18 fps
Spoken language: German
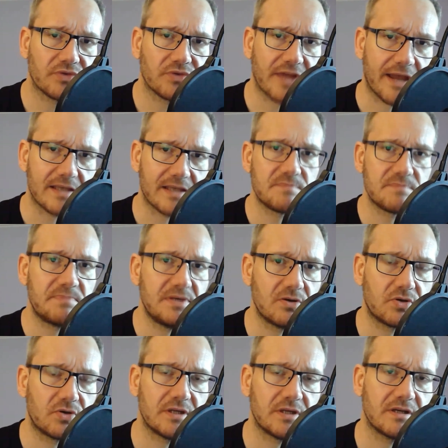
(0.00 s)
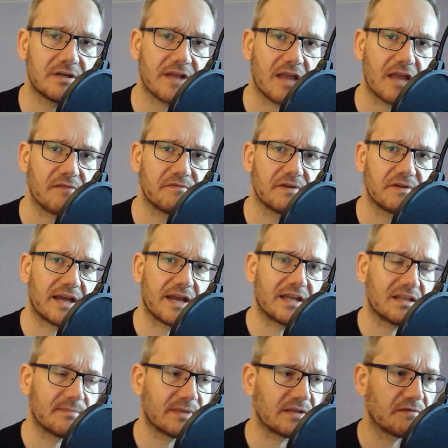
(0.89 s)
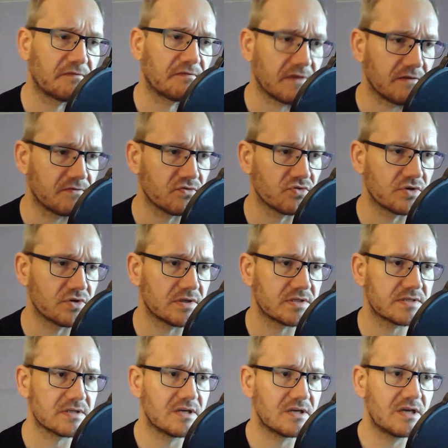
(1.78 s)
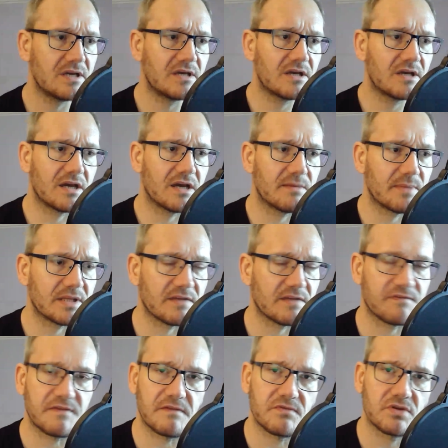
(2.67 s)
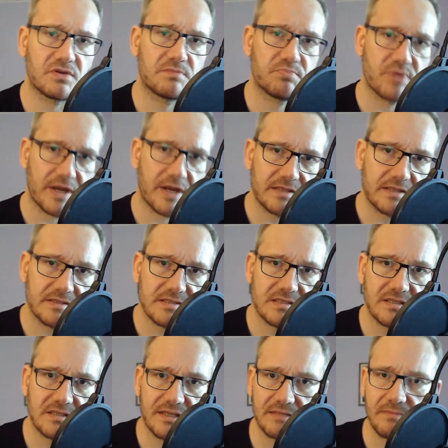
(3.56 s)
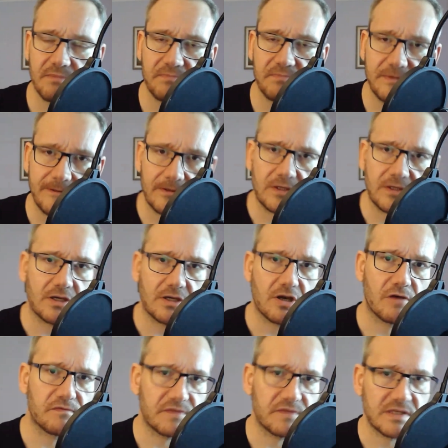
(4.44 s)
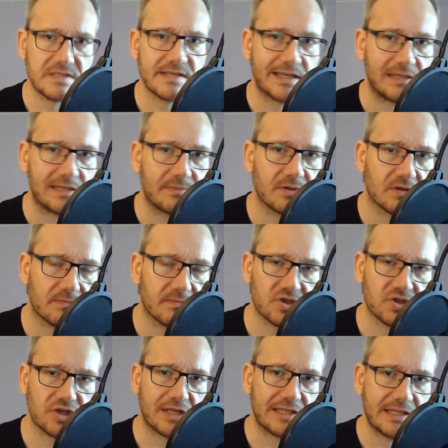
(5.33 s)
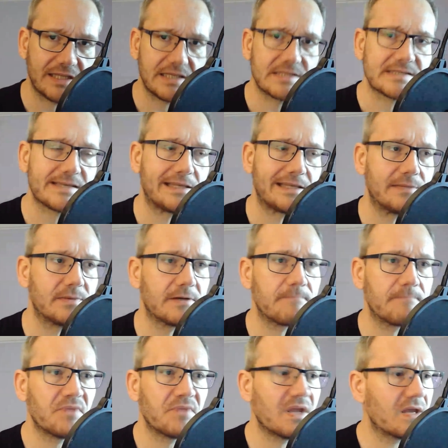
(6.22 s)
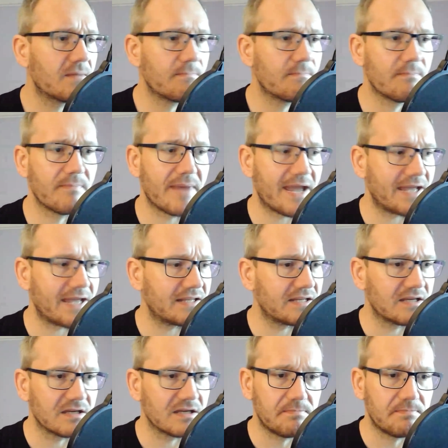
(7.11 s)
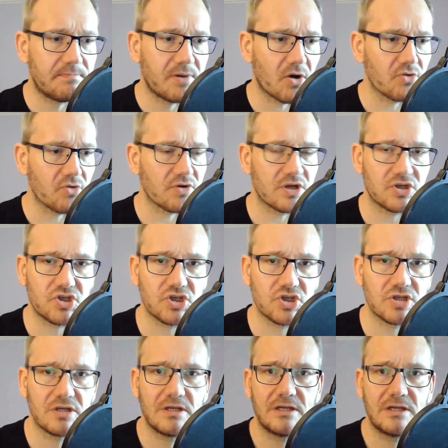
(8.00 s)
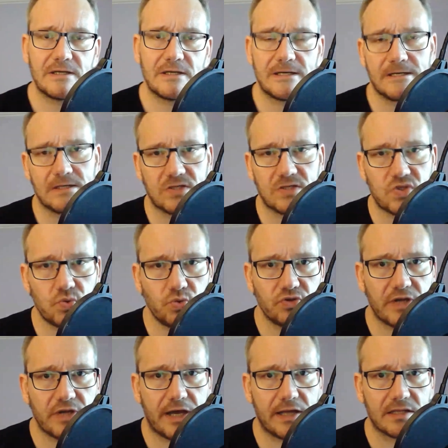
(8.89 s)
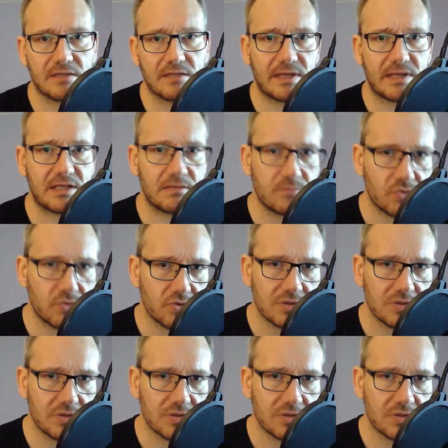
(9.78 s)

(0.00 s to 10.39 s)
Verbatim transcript: Und da ist BioKing halt einfach einer meiner Favorites, äh, meiner Favorite Brands. Denn bei BioKing kaufe ich selber oder bestelle ich selber meine Porridge. Äh, Zutaten, meine